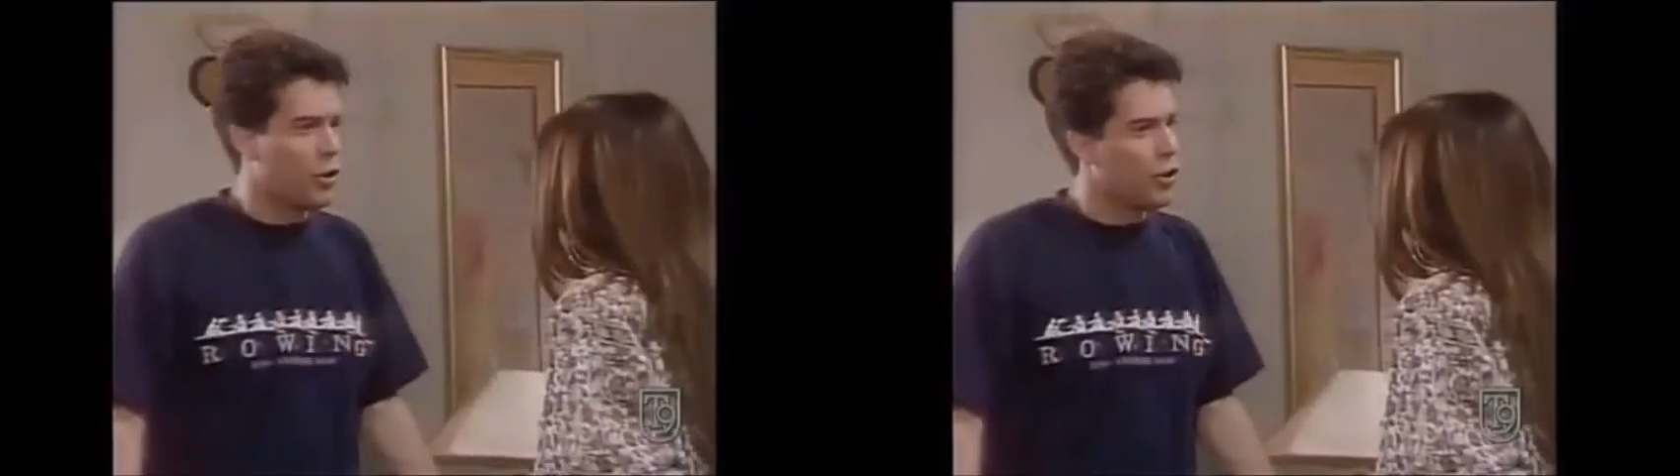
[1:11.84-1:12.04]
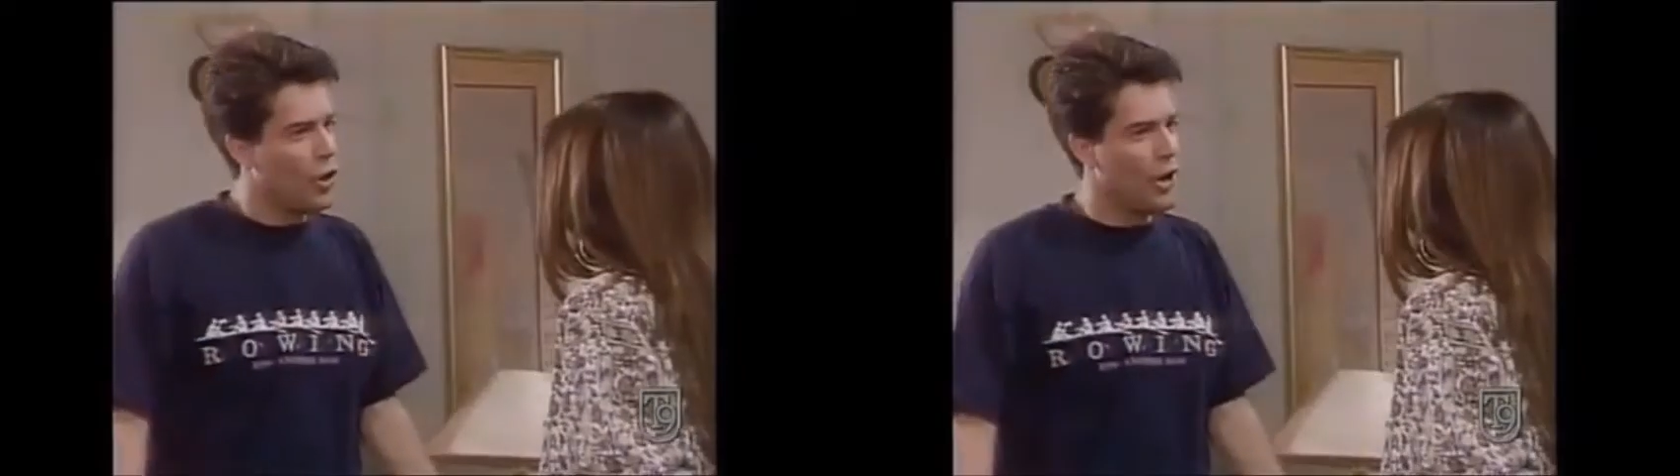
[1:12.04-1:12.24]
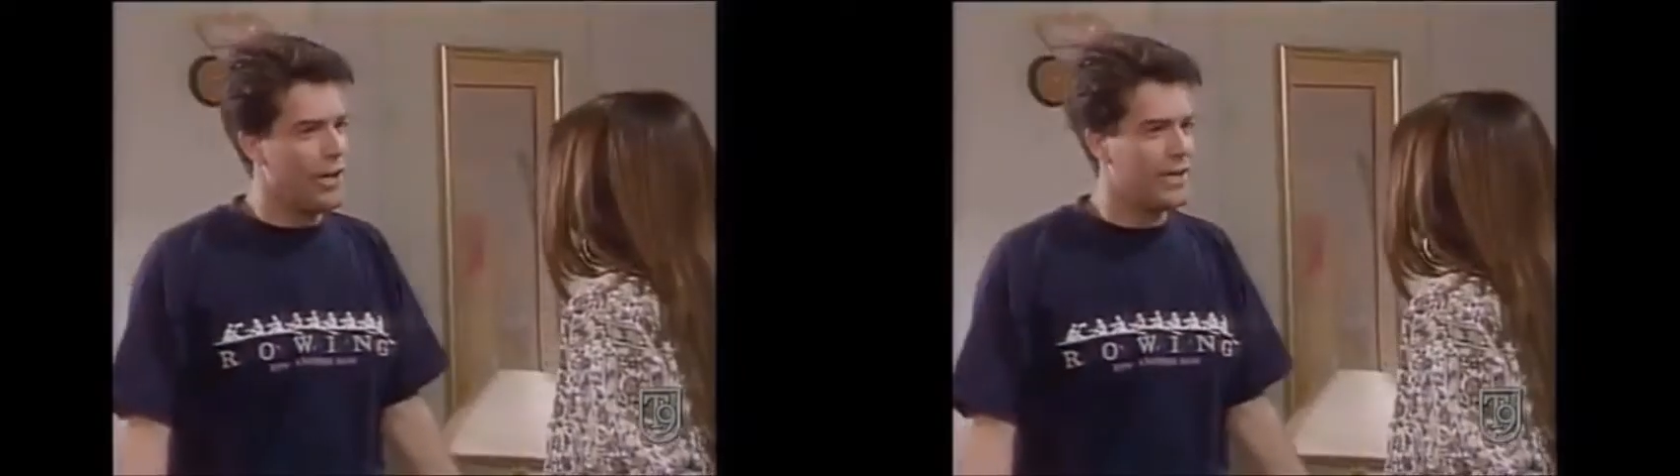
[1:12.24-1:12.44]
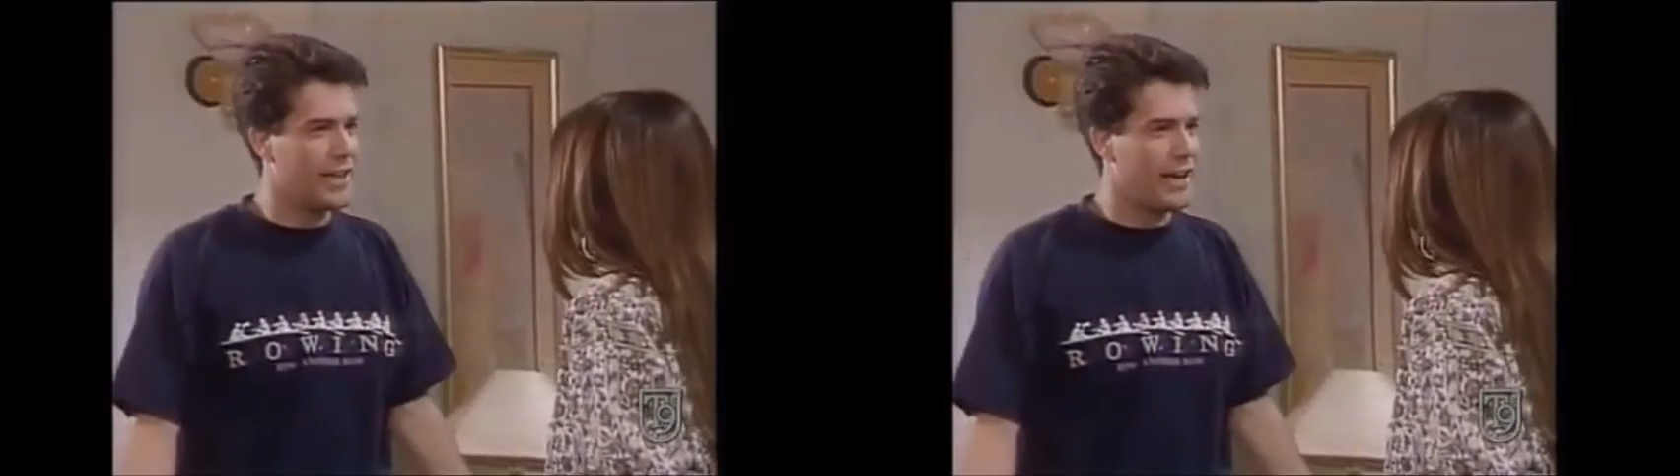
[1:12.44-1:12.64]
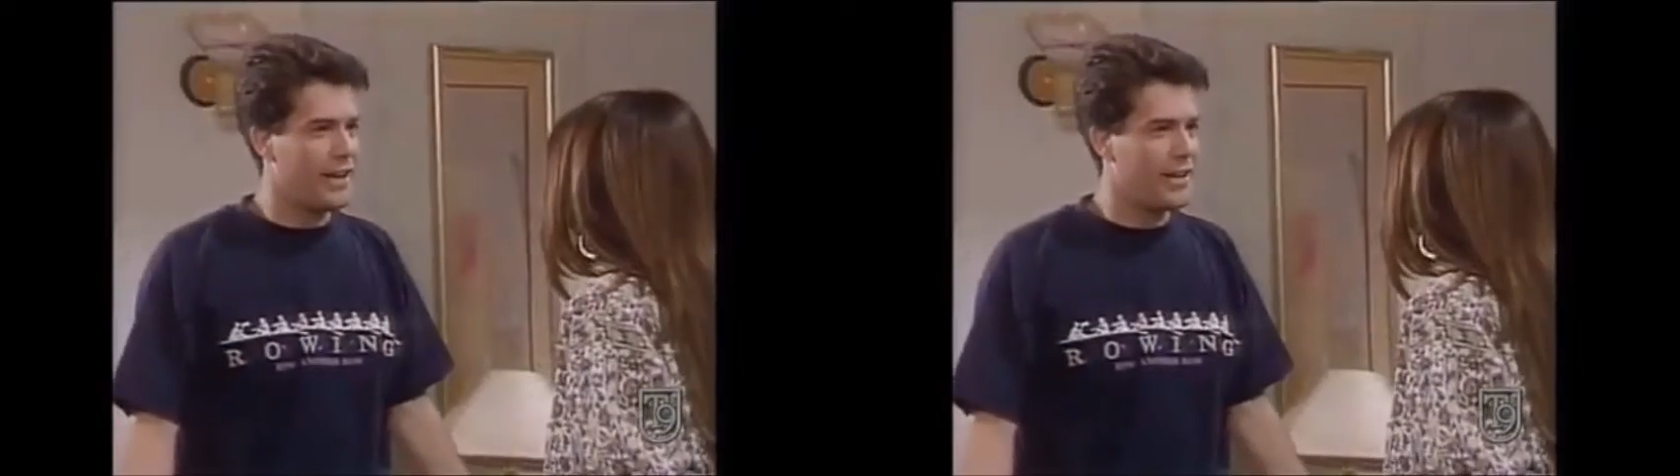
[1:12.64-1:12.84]
Ma che
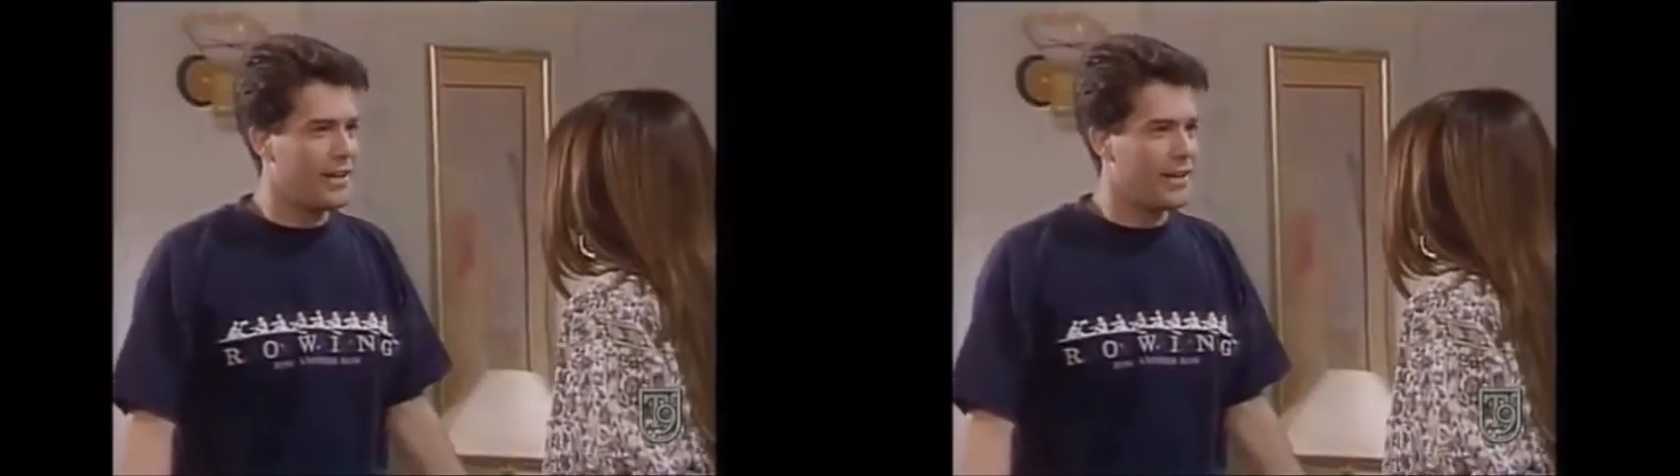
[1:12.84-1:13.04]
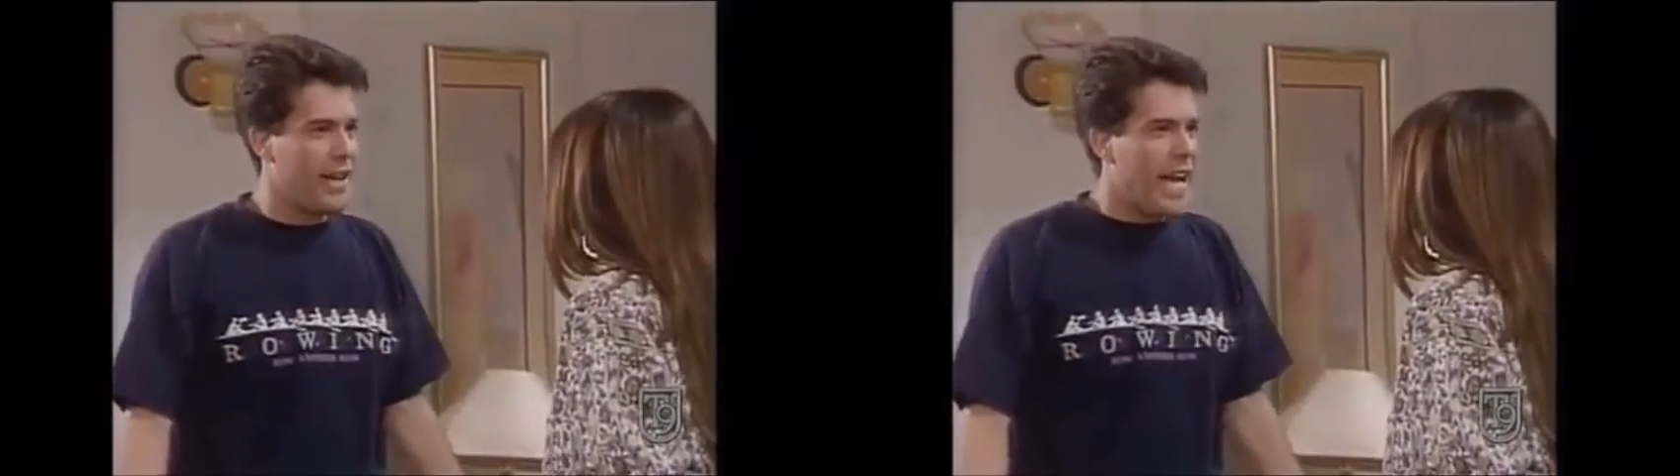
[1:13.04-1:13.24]
dici, Elisa?